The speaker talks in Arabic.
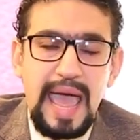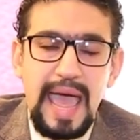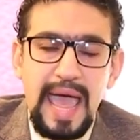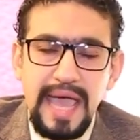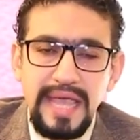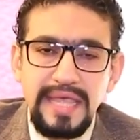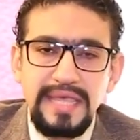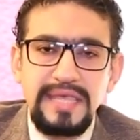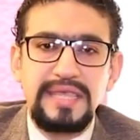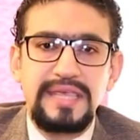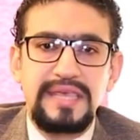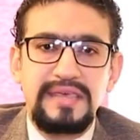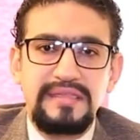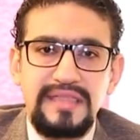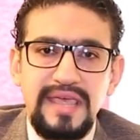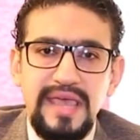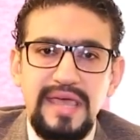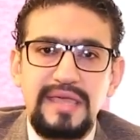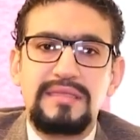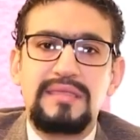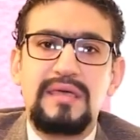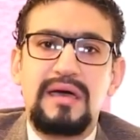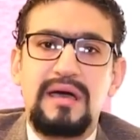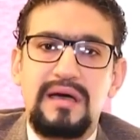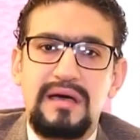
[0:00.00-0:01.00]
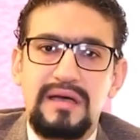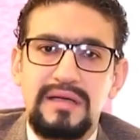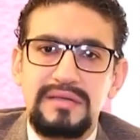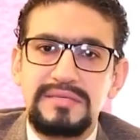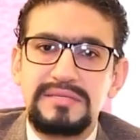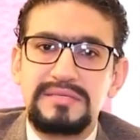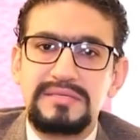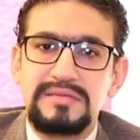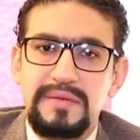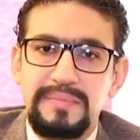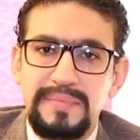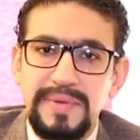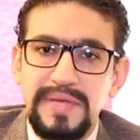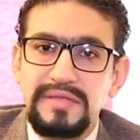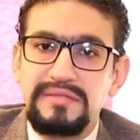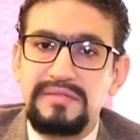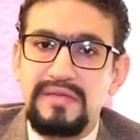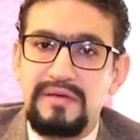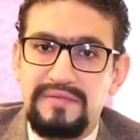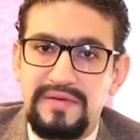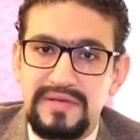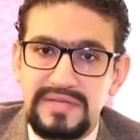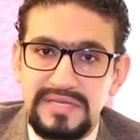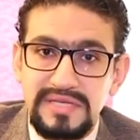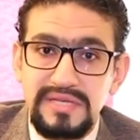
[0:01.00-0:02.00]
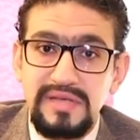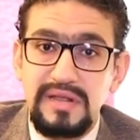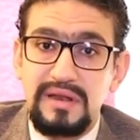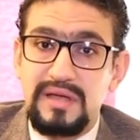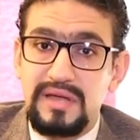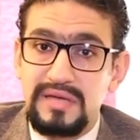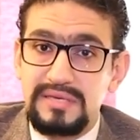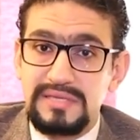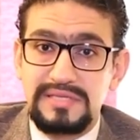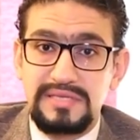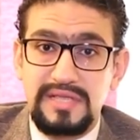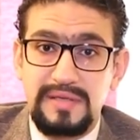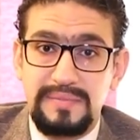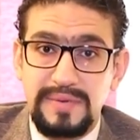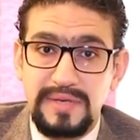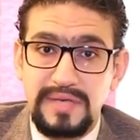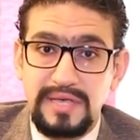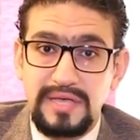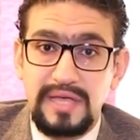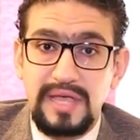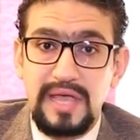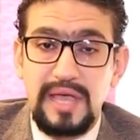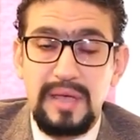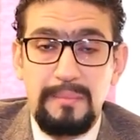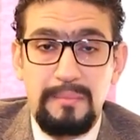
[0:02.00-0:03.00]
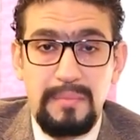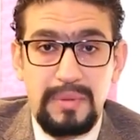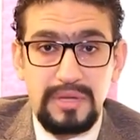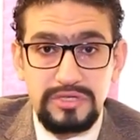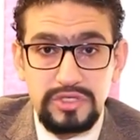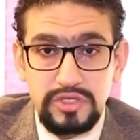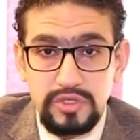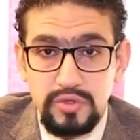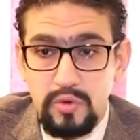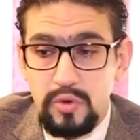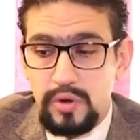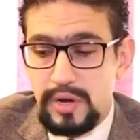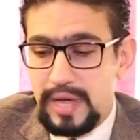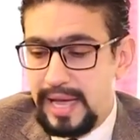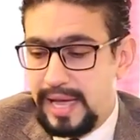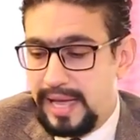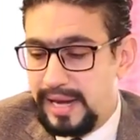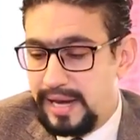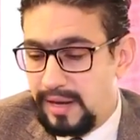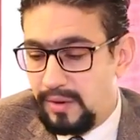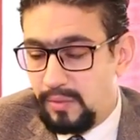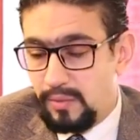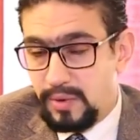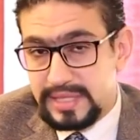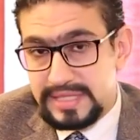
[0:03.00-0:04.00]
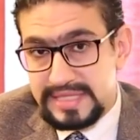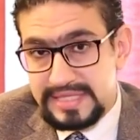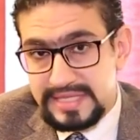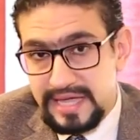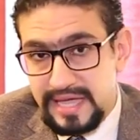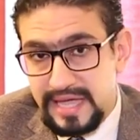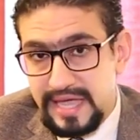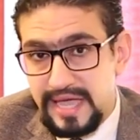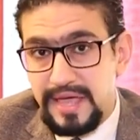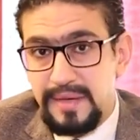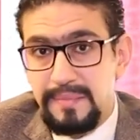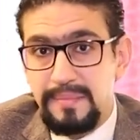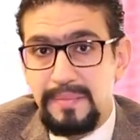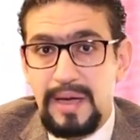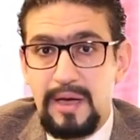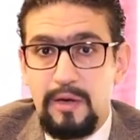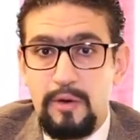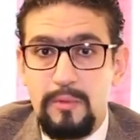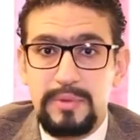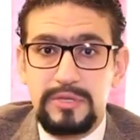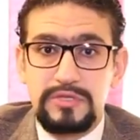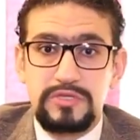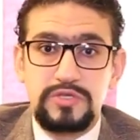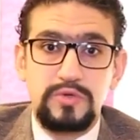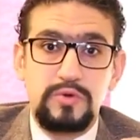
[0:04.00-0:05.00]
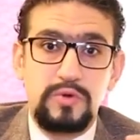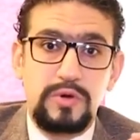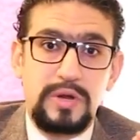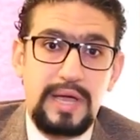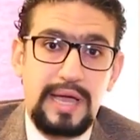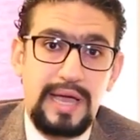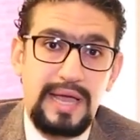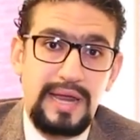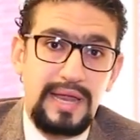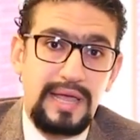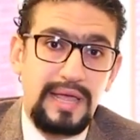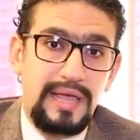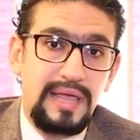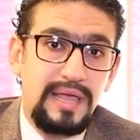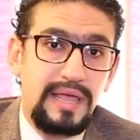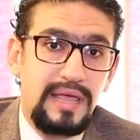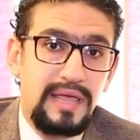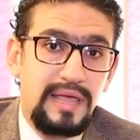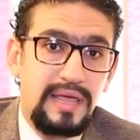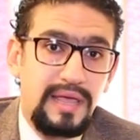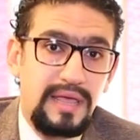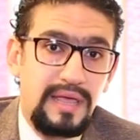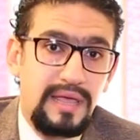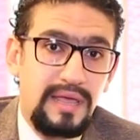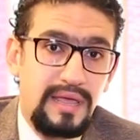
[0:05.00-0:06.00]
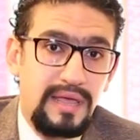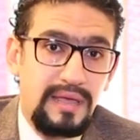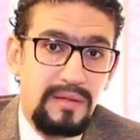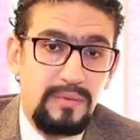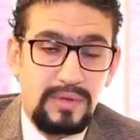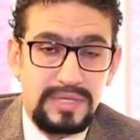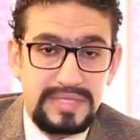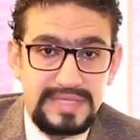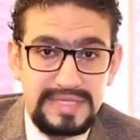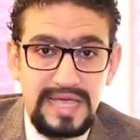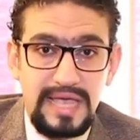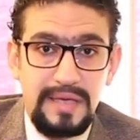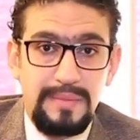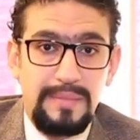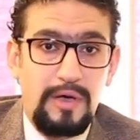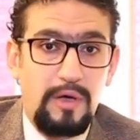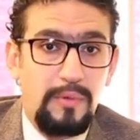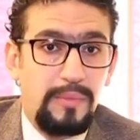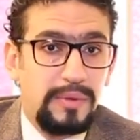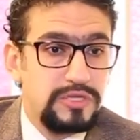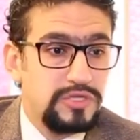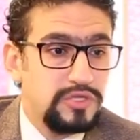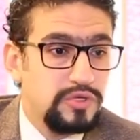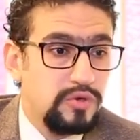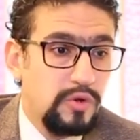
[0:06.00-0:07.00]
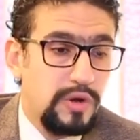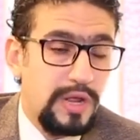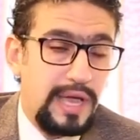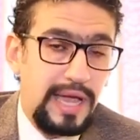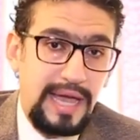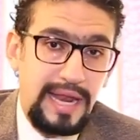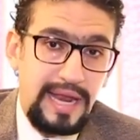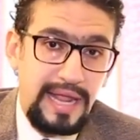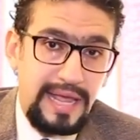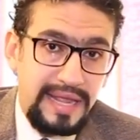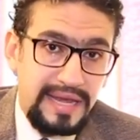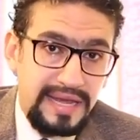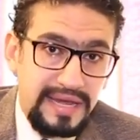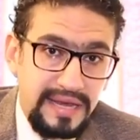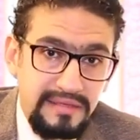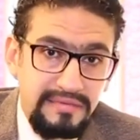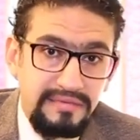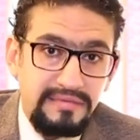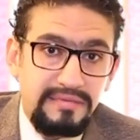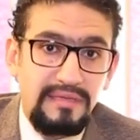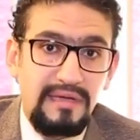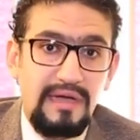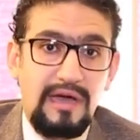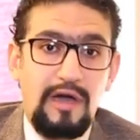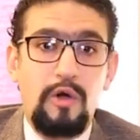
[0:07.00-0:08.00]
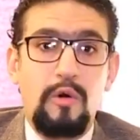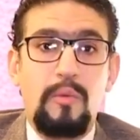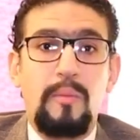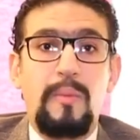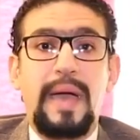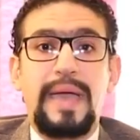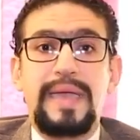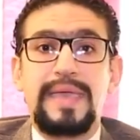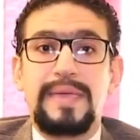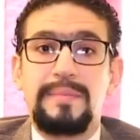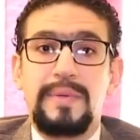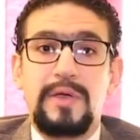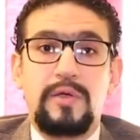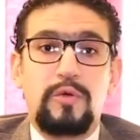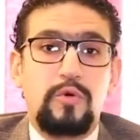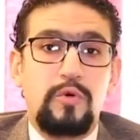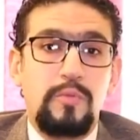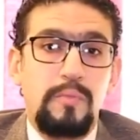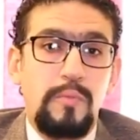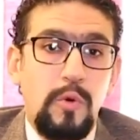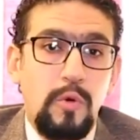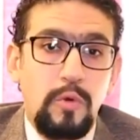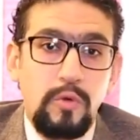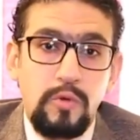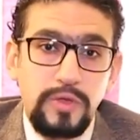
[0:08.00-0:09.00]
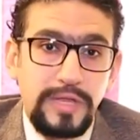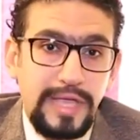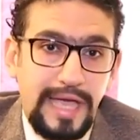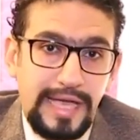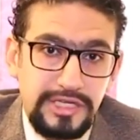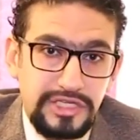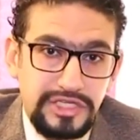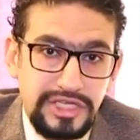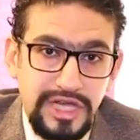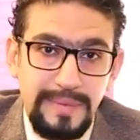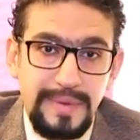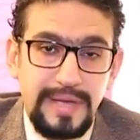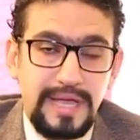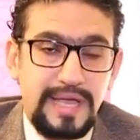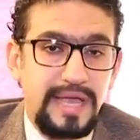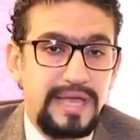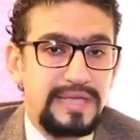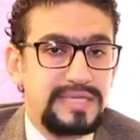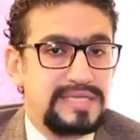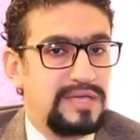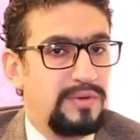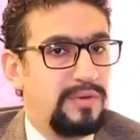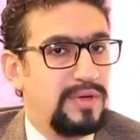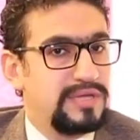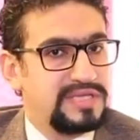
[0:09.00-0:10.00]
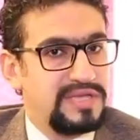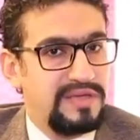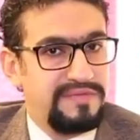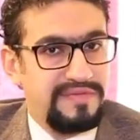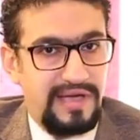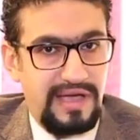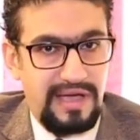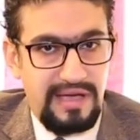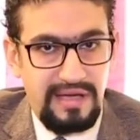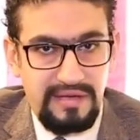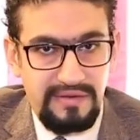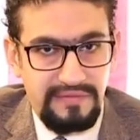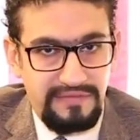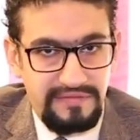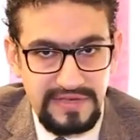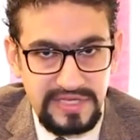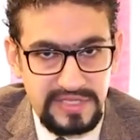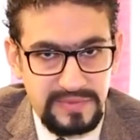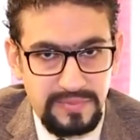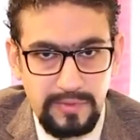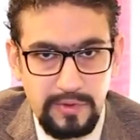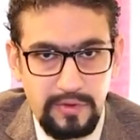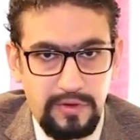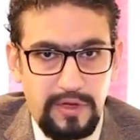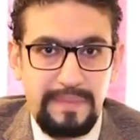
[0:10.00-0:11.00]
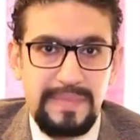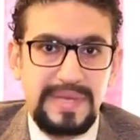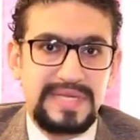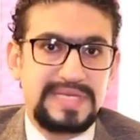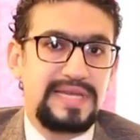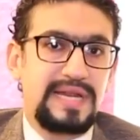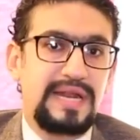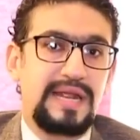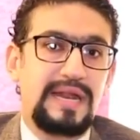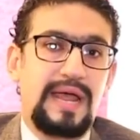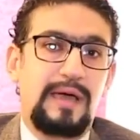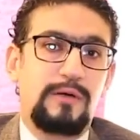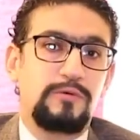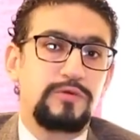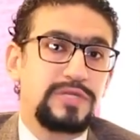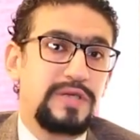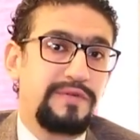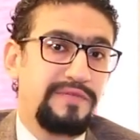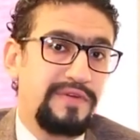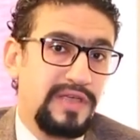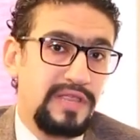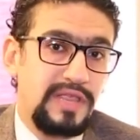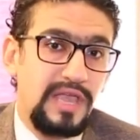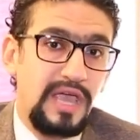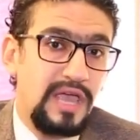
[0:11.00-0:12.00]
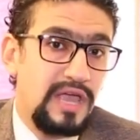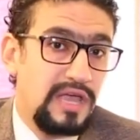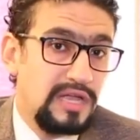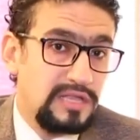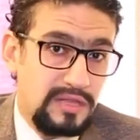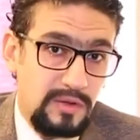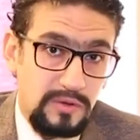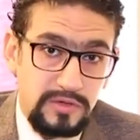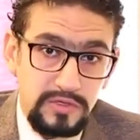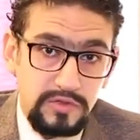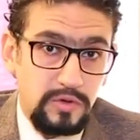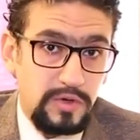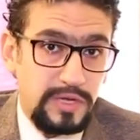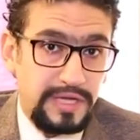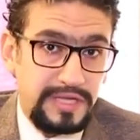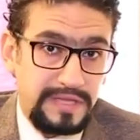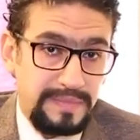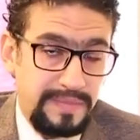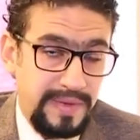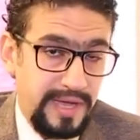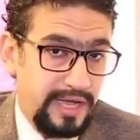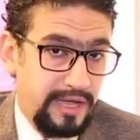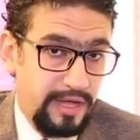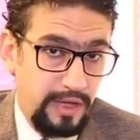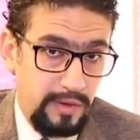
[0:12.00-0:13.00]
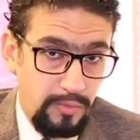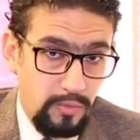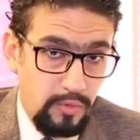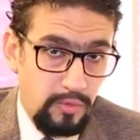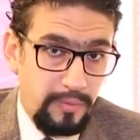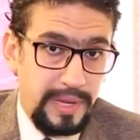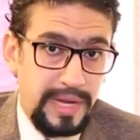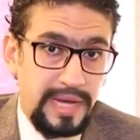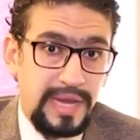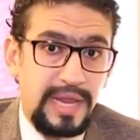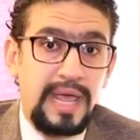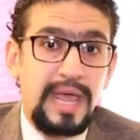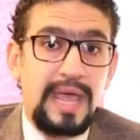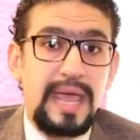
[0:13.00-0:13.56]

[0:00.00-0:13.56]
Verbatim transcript: اي داتا خاصه بيه تفاصيل خاصه بيه منشوره على الواتساب او منشوره على آه، واتساب او منشوره على النت او هي موجوده على الشبكه سواء صفحه فيسبوك مثلا او صفحه تواصل اجتماعي عموما